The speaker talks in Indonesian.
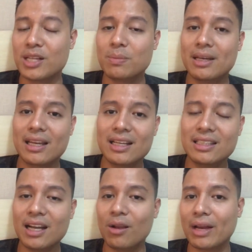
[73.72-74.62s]
Dan
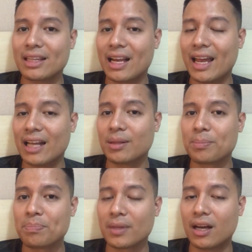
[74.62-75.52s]
sebenarnya sih kalau kita lihat
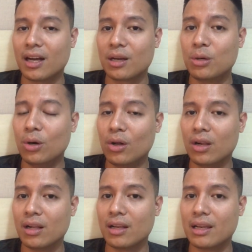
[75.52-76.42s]
uh,
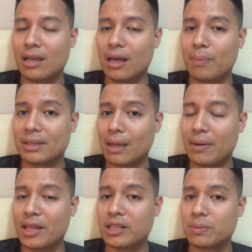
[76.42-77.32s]
gol ya,
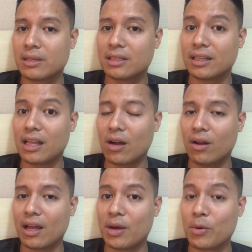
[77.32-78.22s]
pertama dari Spurs dicetak
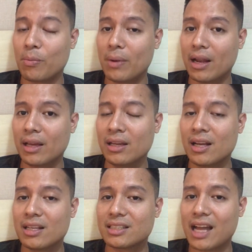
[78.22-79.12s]
oleh Nombele
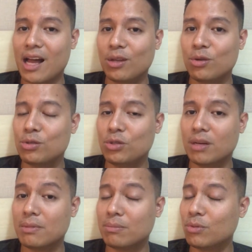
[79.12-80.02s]
sekaligus
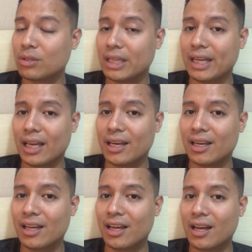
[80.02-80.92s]
juga
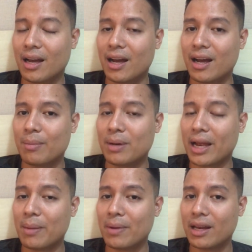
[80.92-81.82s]
membuktikan uh,
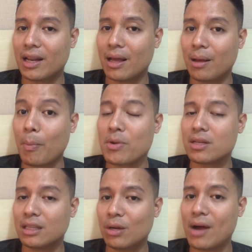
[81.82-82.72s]
bagaimana
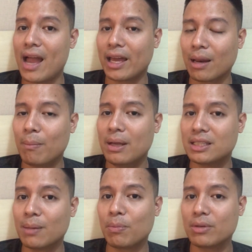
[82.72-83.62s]
Pochettino akhirnya
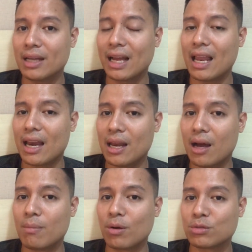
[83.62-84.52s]
bisa punya
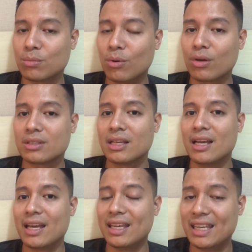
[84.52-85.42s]
gelandang box to box
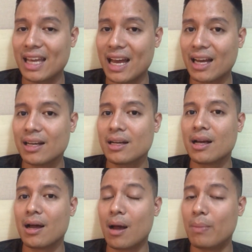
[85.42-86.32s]
yang
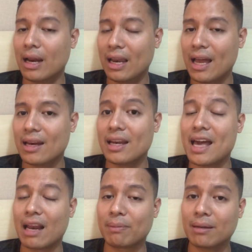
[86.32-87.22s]
uh, brilian dan
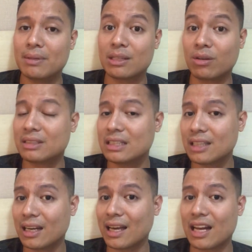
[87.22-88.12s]
diharapkan bisa
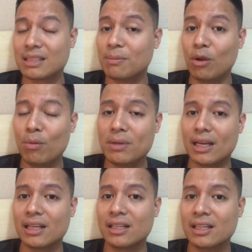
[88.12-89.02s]
konsisten karena
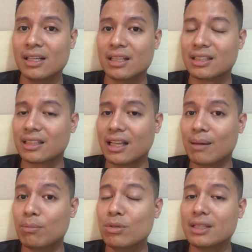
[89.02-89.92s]
sebelumnya
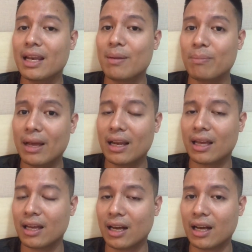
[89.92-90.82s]
setelah Musa
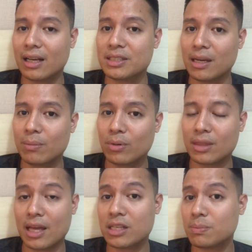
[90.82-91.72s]
Dembele uh,
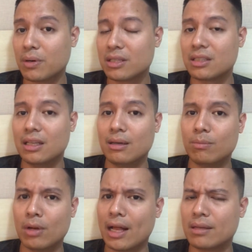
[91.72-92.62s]
cabut dari Spurs
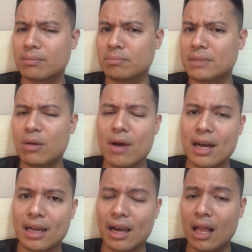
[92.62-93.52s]
di bulan
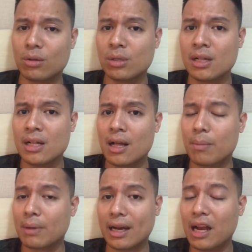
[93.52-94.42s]
Januari yang lalu
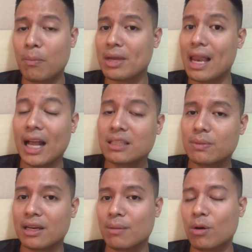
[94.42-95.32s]
mereka nggak punya lagi
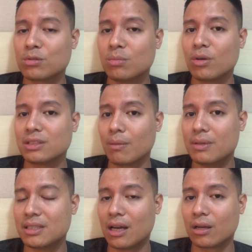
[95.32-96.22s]
sebenarnya box to box
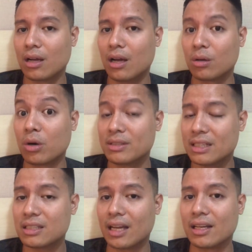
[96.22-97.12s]
yang bisa uh,
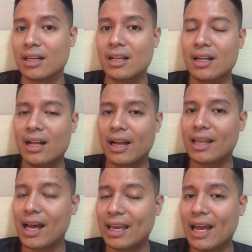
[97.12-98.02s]
konsisten
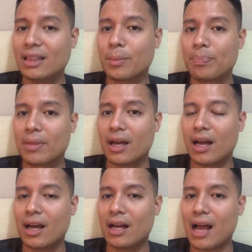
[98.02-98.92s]
kita akan lihat
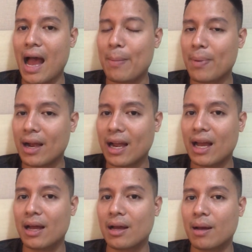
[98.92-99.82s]
uh,
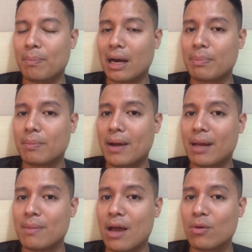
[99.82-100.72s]
apakah uh, para
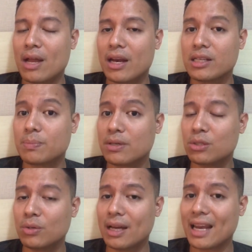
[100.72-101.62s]
pemain baru dari
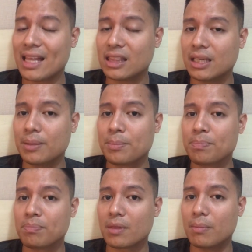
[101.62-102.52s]
Spurs juga nanti
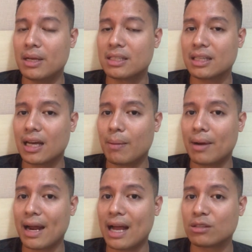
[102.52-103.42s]

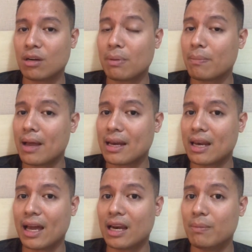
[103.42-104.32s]
bisa mengatur
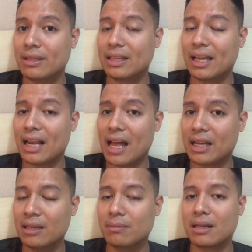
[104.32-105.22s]
permainan dengan lebih tinggi
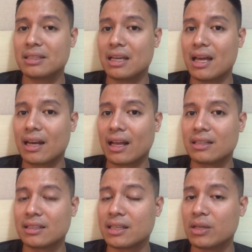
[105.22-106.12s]
lagi masih ada
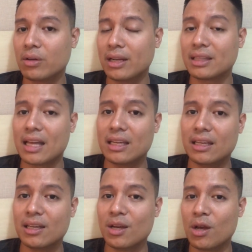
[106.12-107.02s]
Ren Sessegnon yang
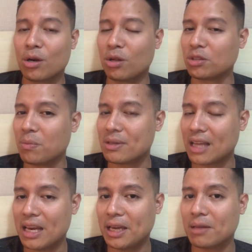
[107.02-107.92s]
tadi nonton
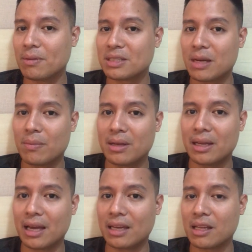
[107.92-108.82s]
pertandingan
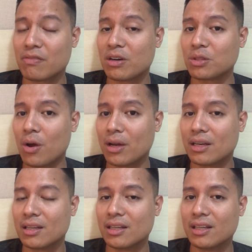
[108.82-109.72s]
bersama dengan Jan
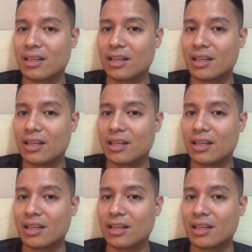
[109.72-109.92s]
Vertonghen